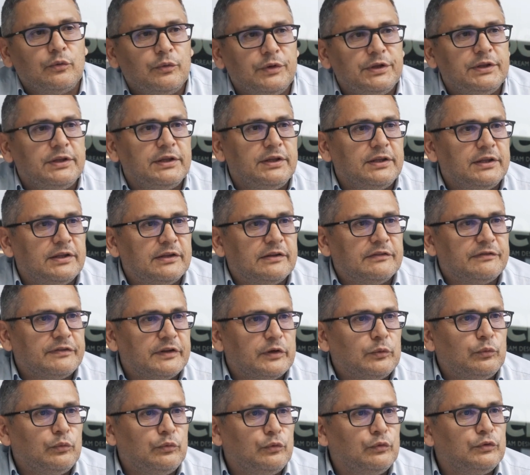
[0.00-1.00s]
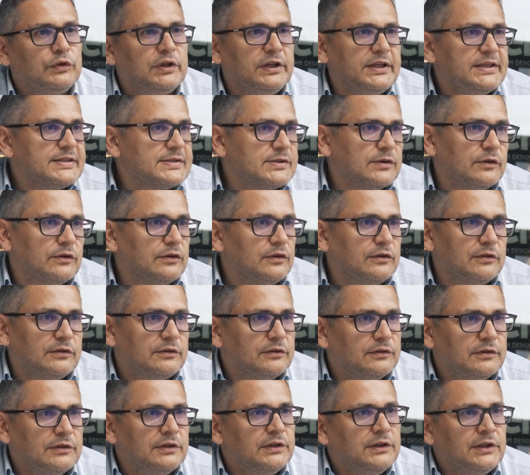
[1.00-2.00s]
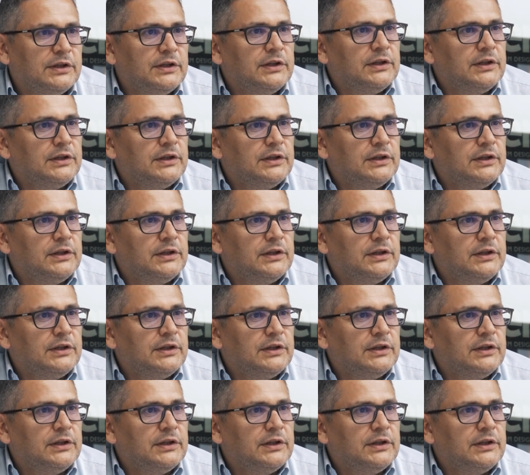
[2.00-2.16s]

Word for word: quindi fare un utilizzo